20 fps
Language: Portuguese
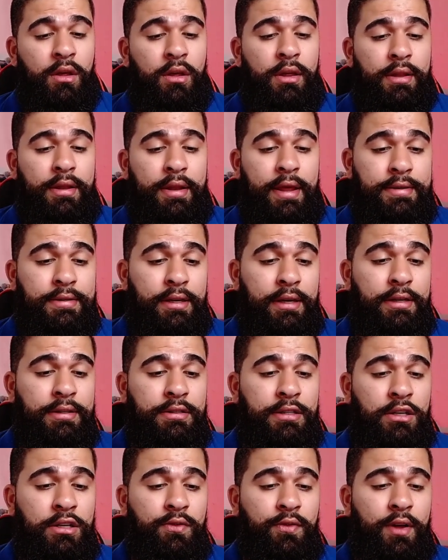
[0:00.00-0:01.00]
Nessa aqui,
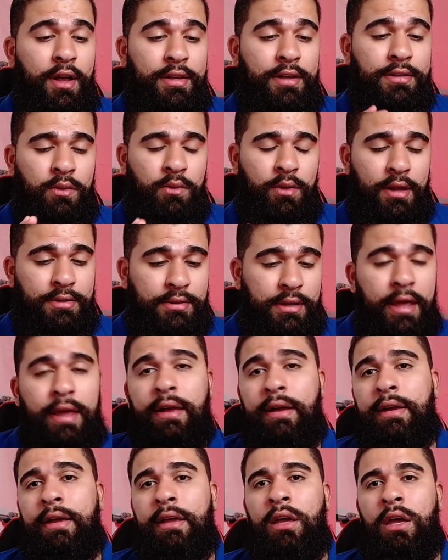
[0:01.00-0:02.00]
certificação da
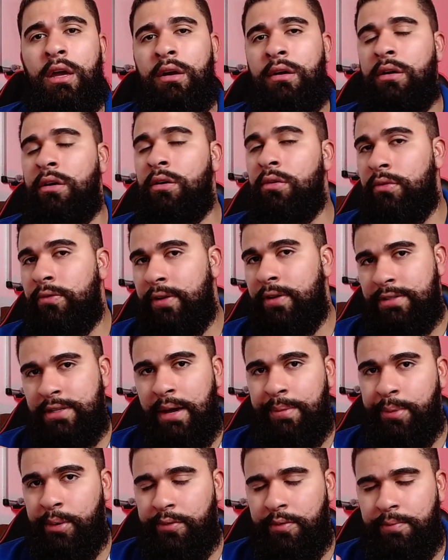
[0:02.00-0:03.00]
CEA, que é, eu vou fazer a
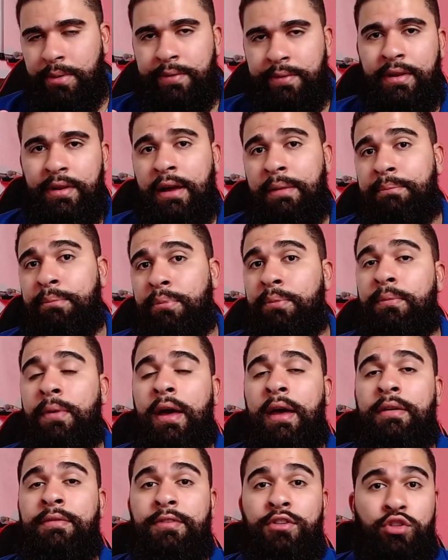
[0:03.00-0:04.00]
prova para virar
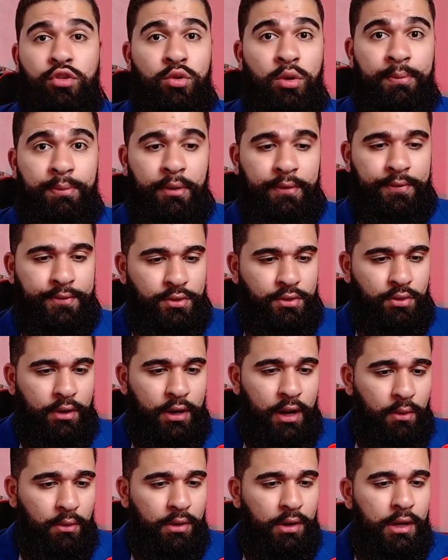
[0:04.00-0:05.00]
é, investidor
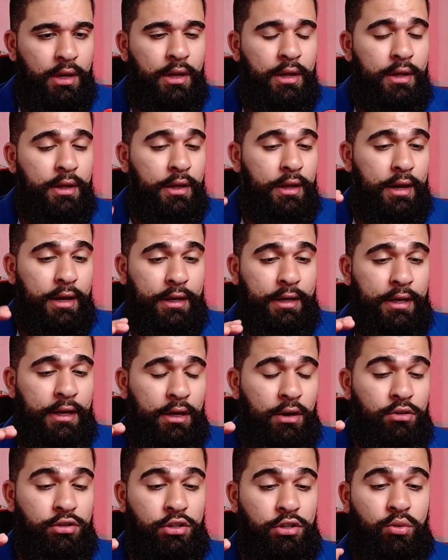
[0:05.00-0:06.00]
profissional, aqui
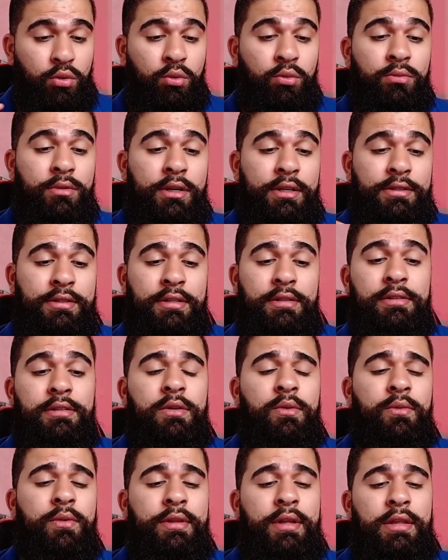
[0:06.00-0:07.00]
eu já estou com R$
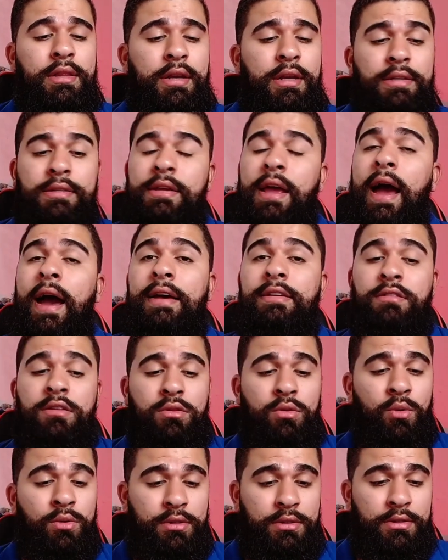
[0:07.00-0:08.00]

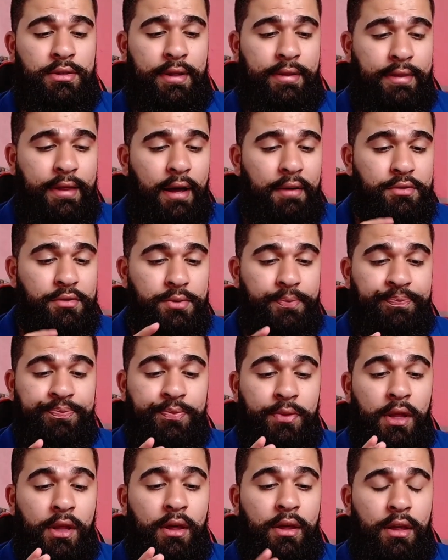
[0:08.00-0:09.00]
353,12.
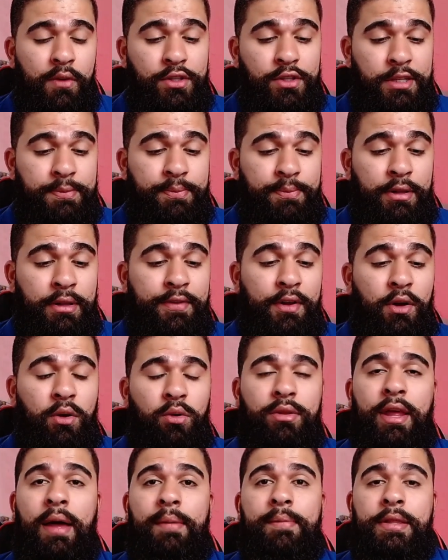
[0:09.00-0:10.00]
E vocês podem ver que eu
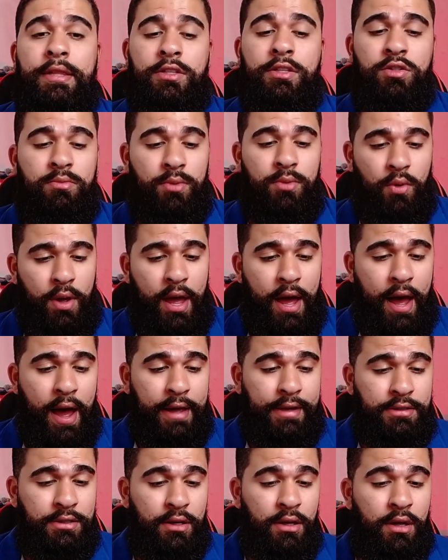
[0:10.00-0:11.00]
tenho a meta de R$
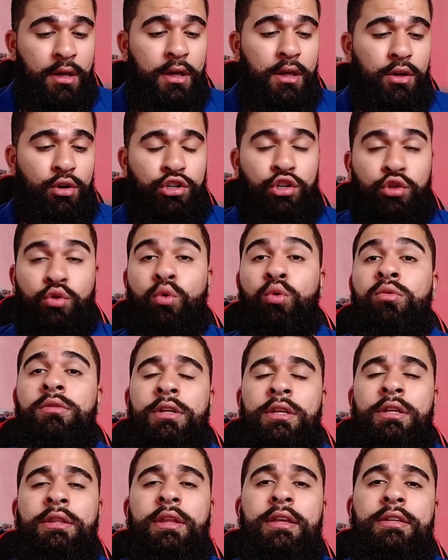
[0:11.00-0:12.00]
reais eu já estou com
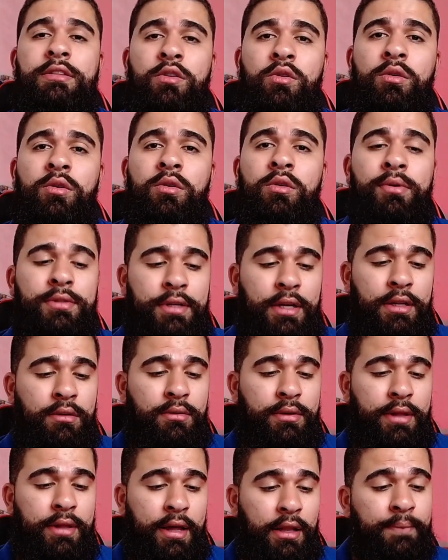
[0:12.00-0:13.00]
35%
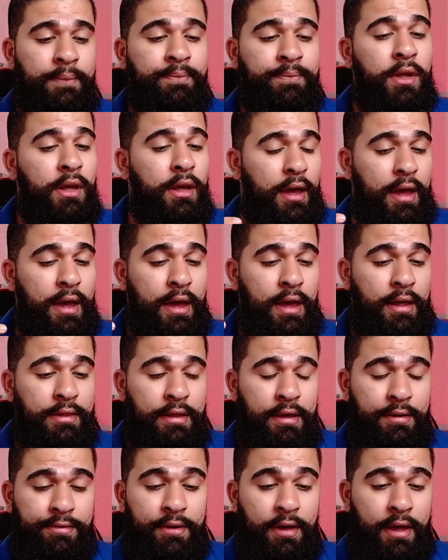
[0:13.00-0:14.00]
dela é,
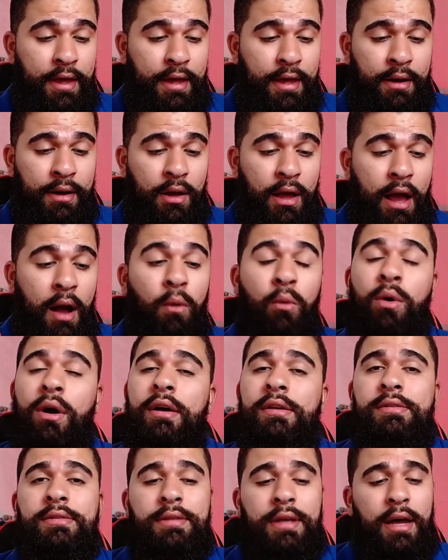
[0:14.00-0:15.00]
de, é,
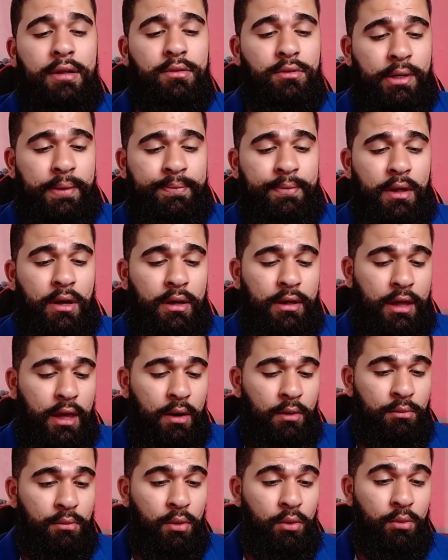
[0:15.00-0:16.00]
alcançado, né? Que é
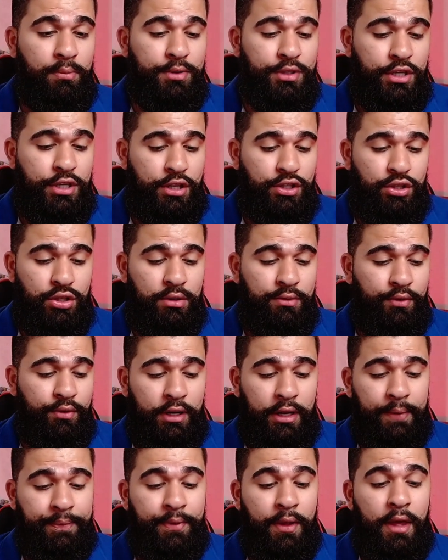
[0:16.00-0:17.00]
o meu objetivo
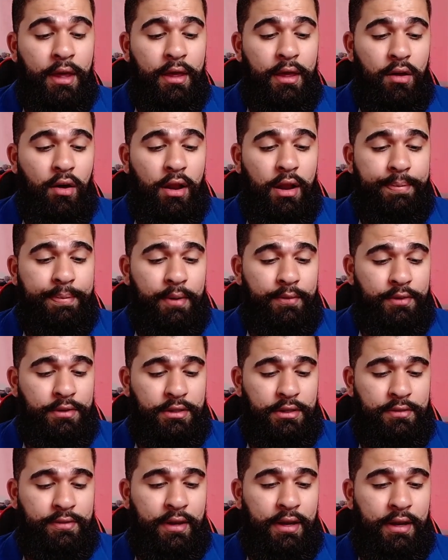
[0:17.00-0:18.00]
ali. E olha para
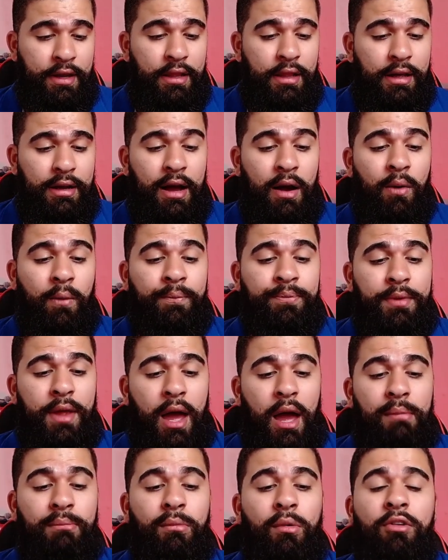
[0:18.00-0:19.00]
vocês verem que legal
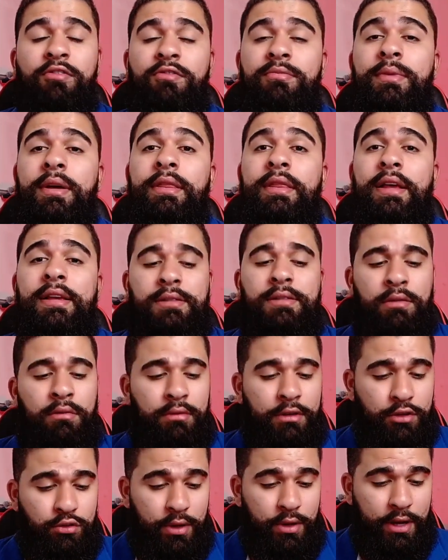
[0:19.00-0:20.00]
a movimentação
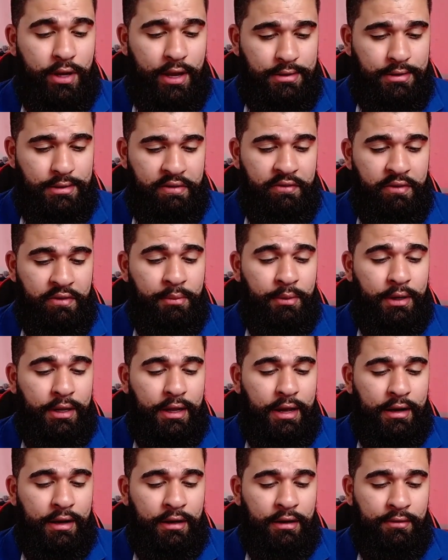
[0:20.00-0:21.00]
da sua reserva. Vamos
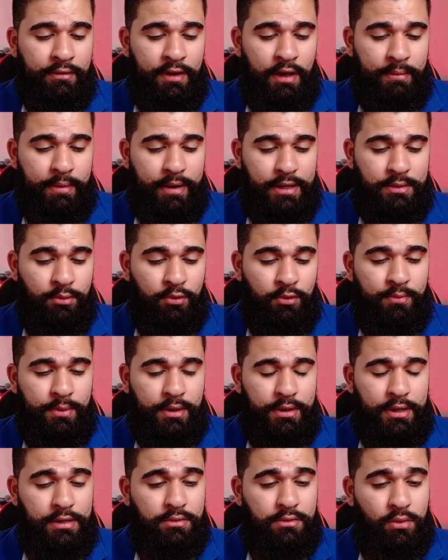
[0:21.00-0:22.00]
clicar aqui em ver mais
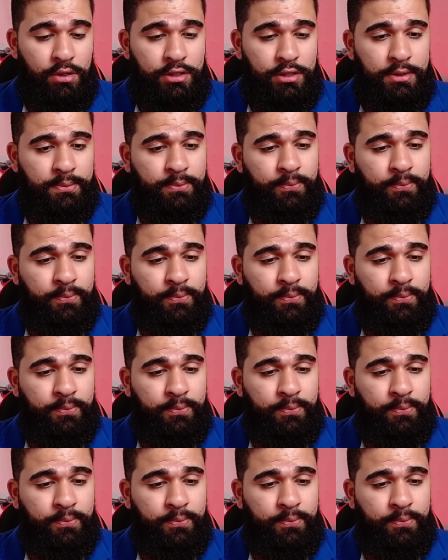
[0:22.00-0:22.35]
movimentações.